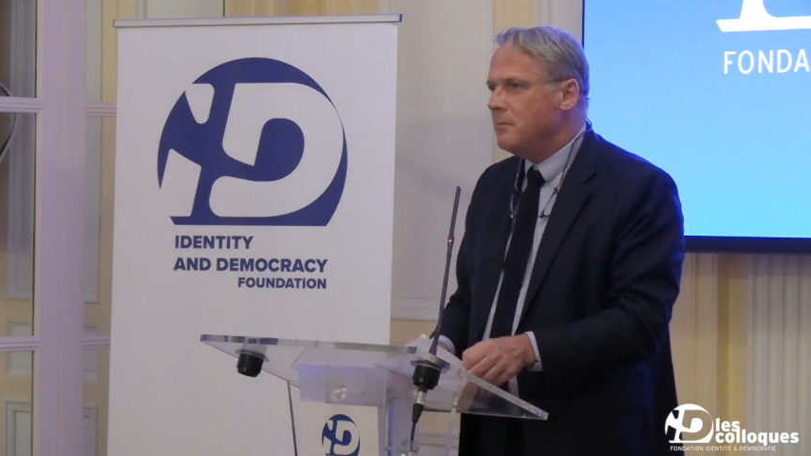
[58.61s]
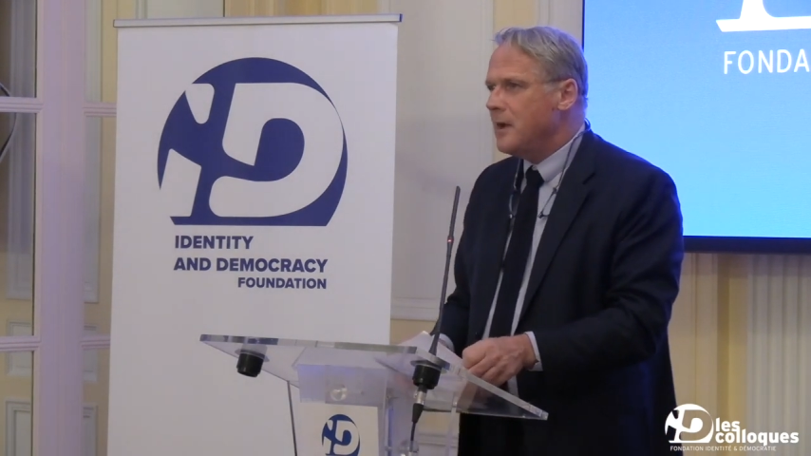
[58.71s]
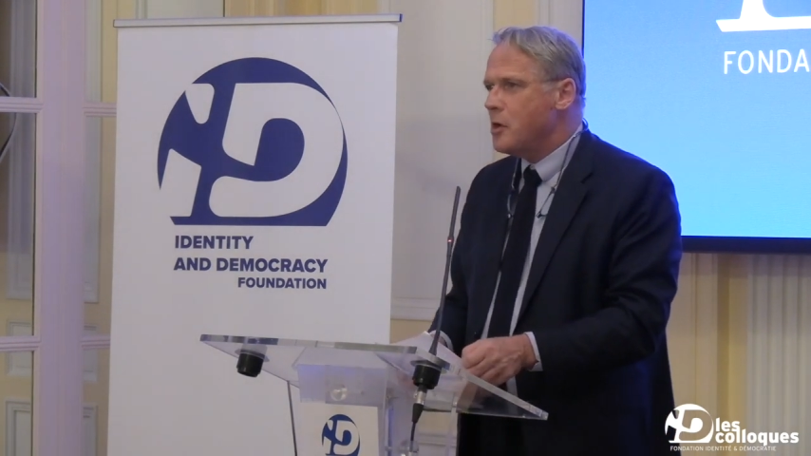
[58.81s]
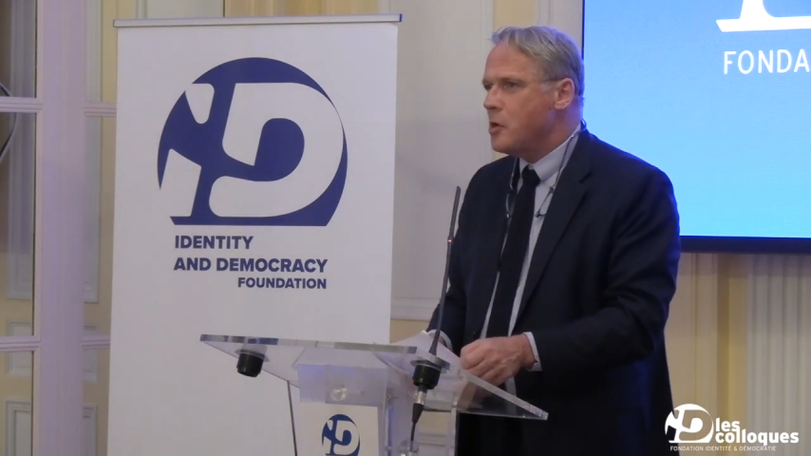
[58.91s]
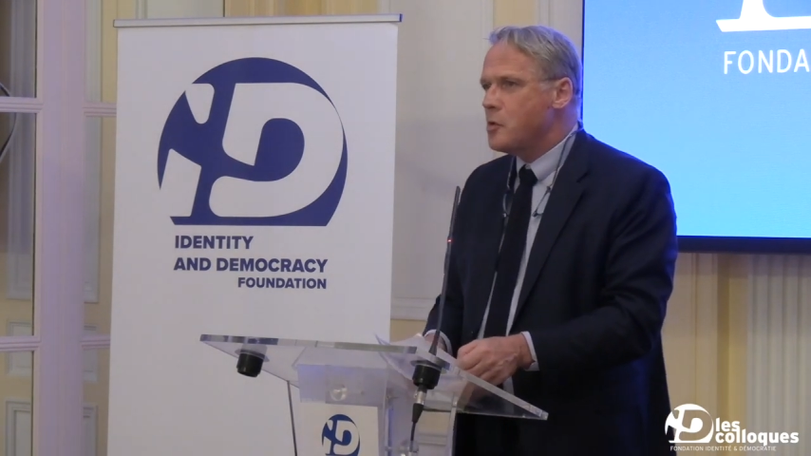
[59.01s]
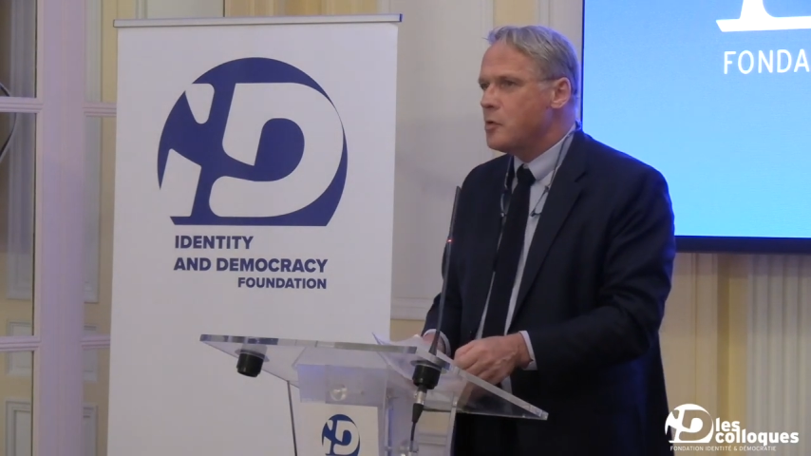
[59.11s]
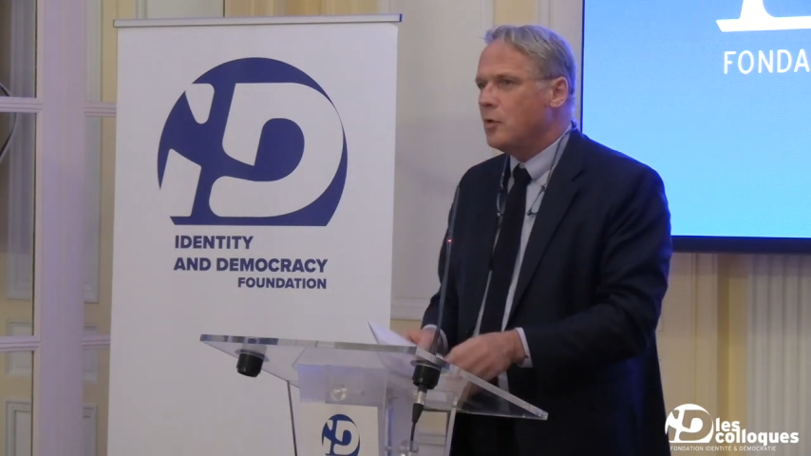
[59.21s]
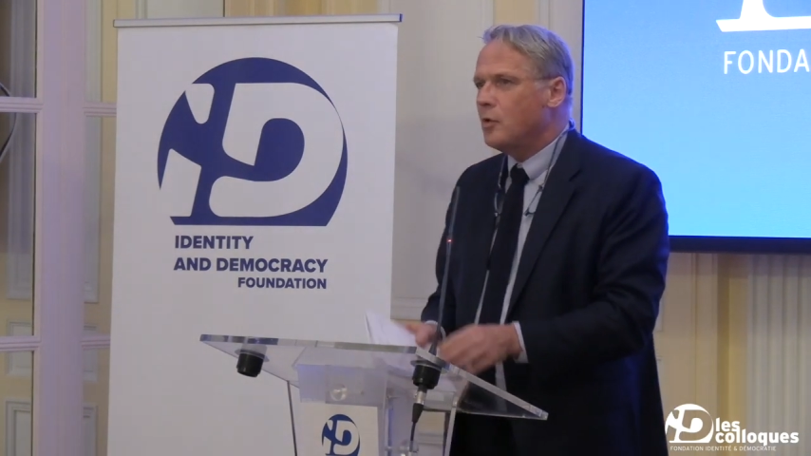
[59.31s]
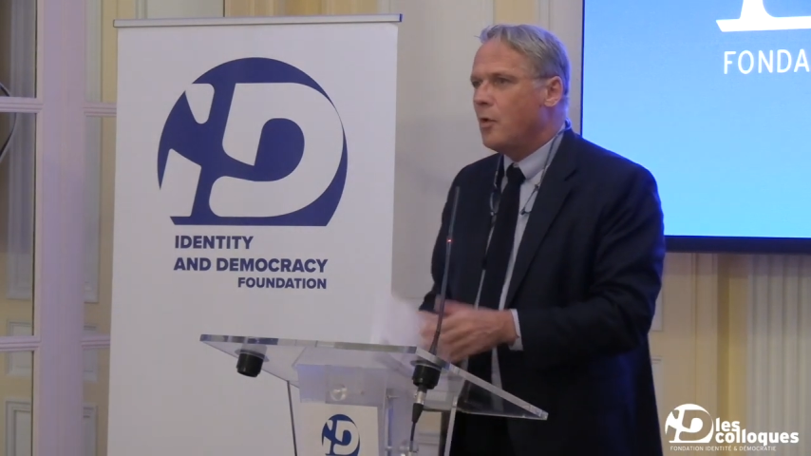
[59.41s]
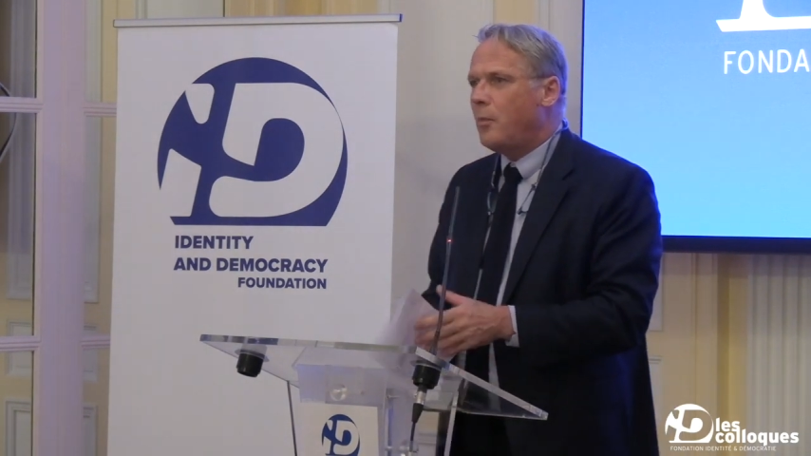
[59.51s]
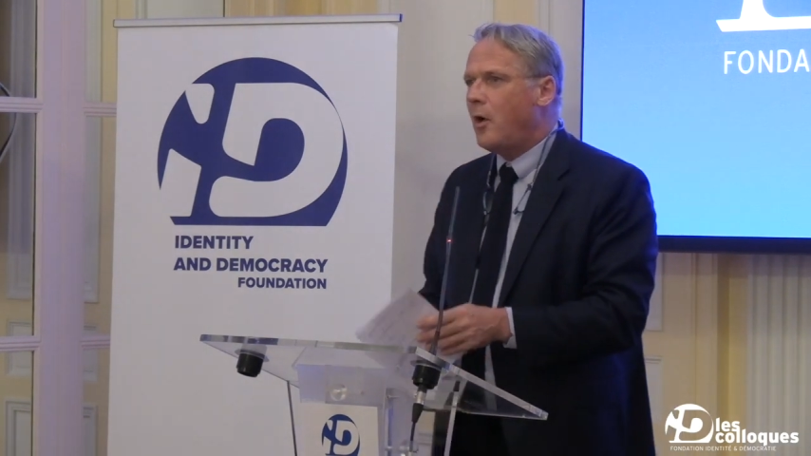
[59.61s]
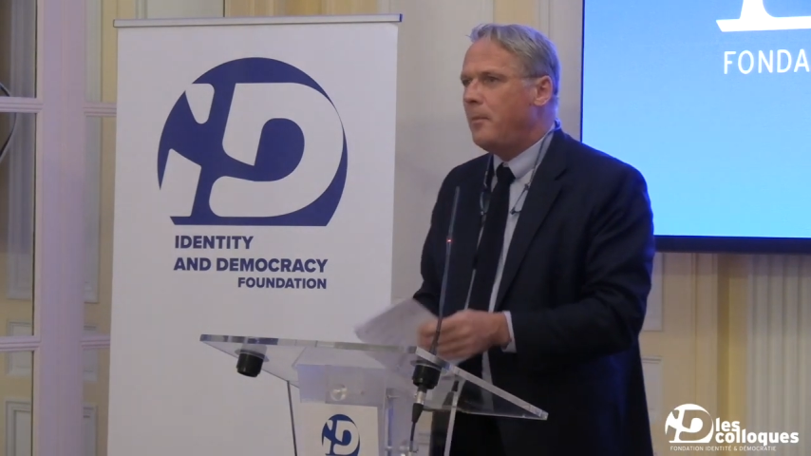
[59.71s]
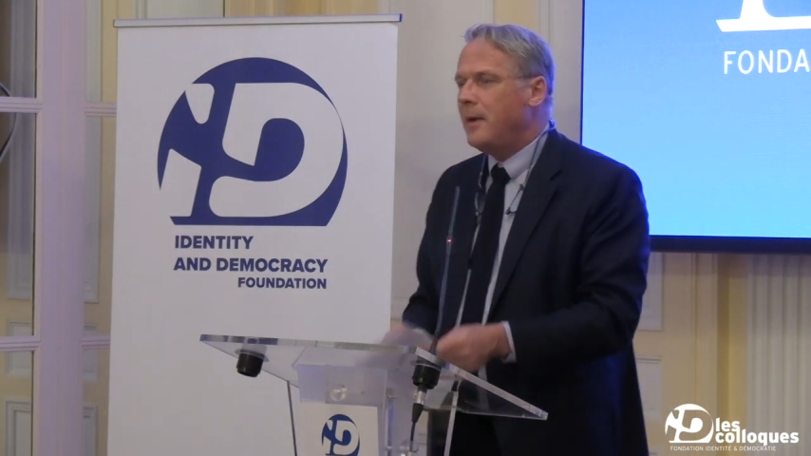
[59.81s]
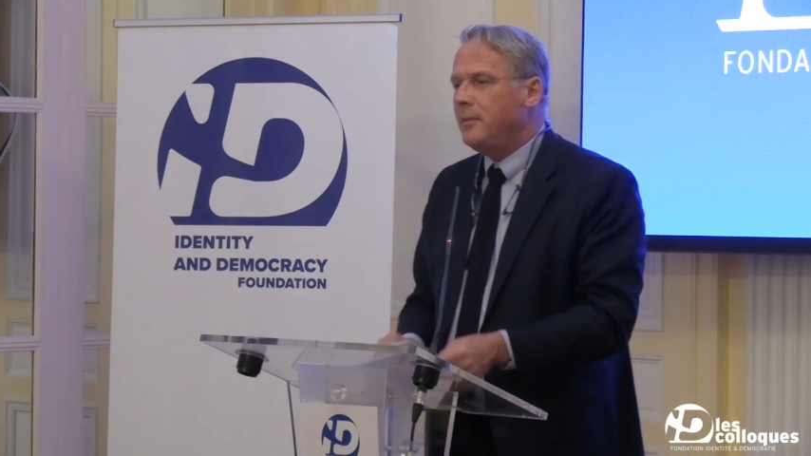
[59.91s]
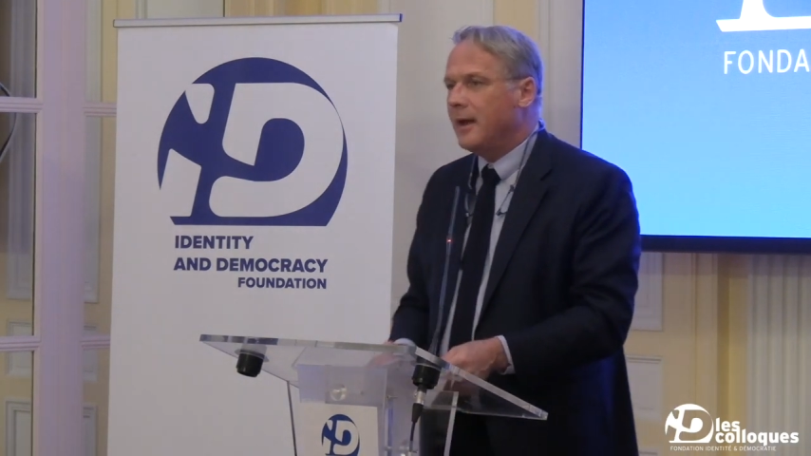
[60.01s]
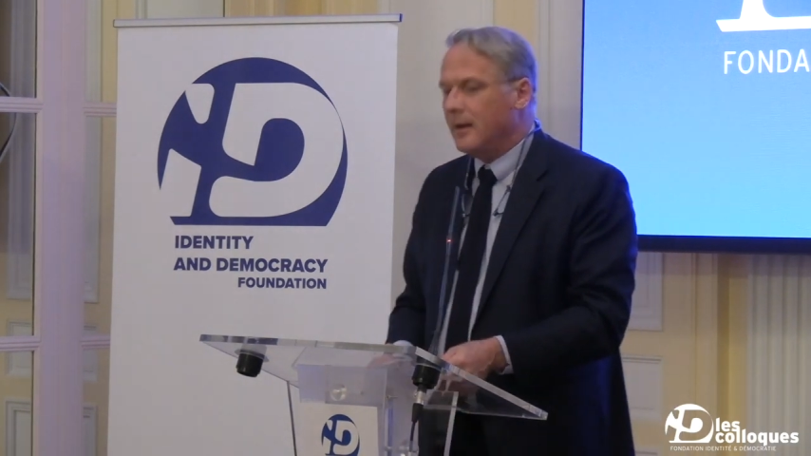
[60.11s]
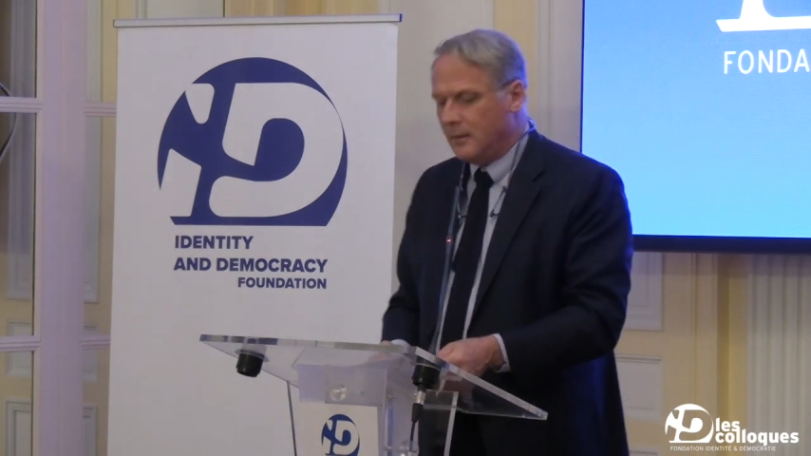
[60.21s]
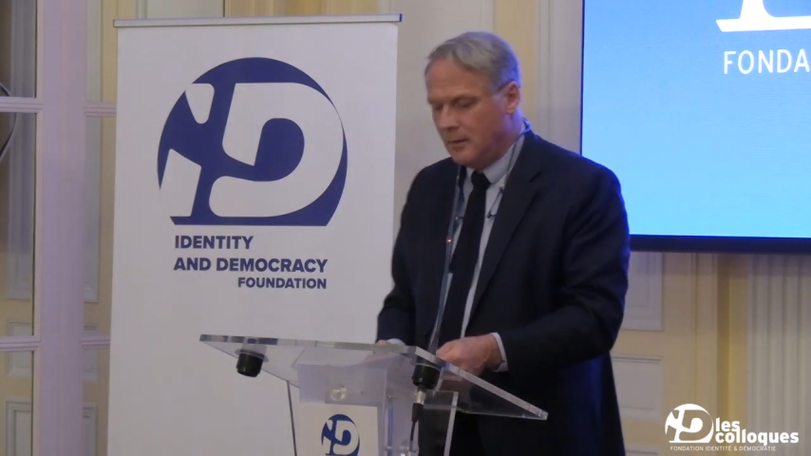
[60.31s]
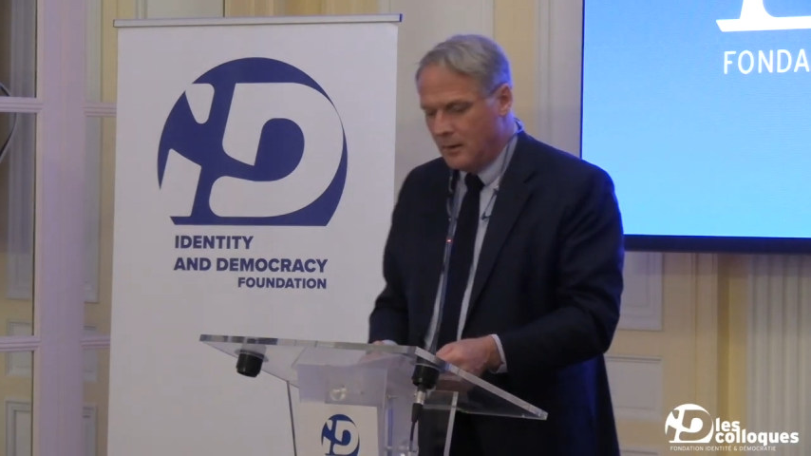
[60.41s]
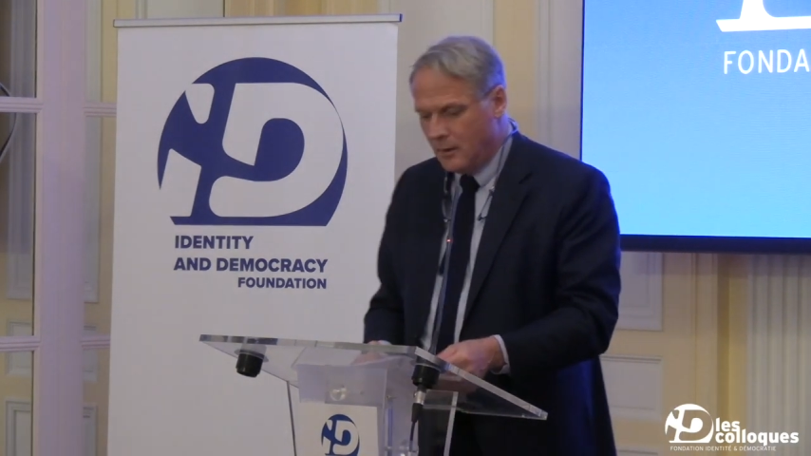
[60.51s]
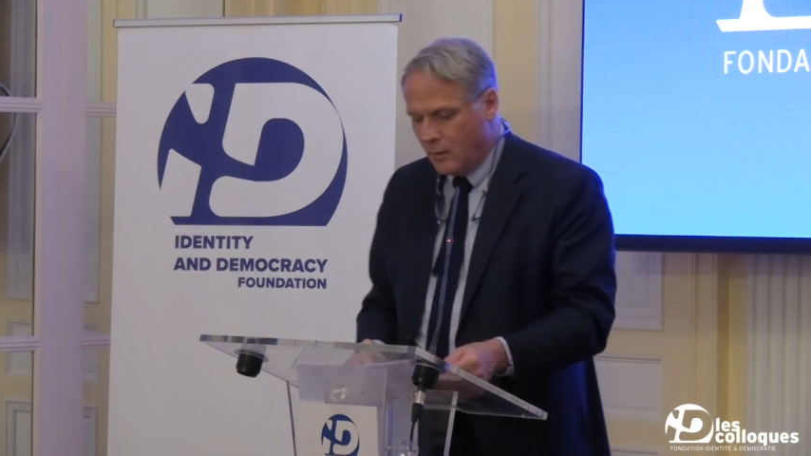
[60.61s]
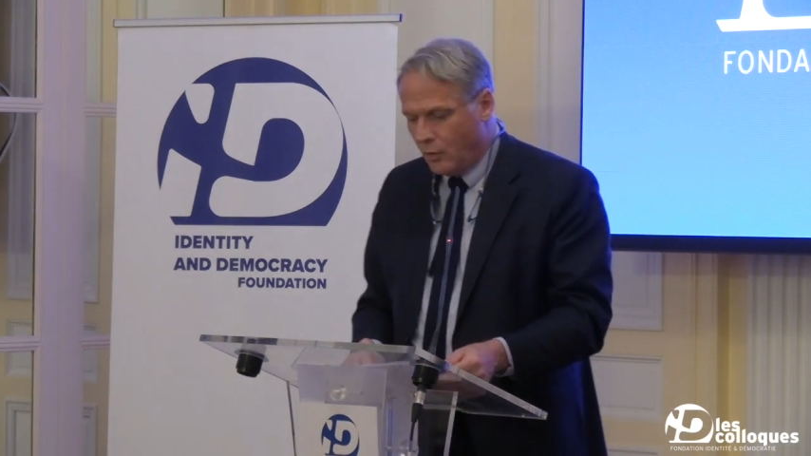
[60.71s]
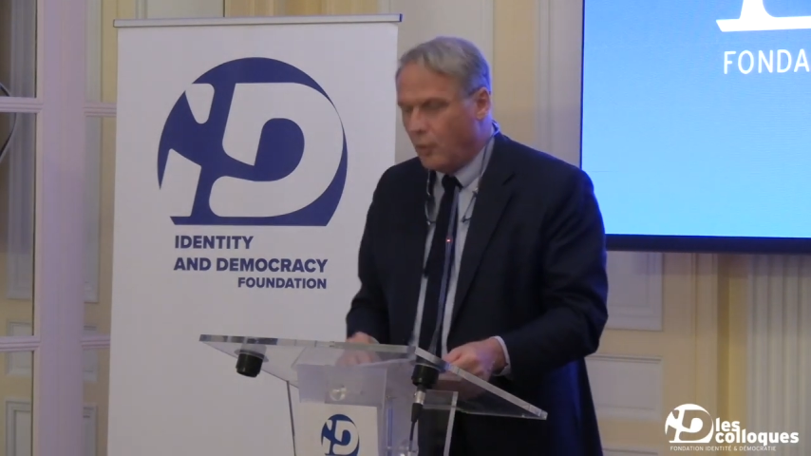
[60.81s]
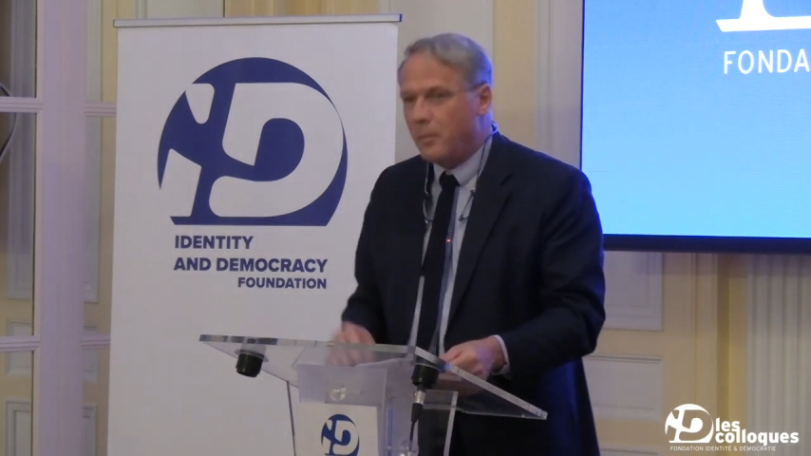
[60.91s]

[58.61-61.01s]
mais je ne comprends pas bien. On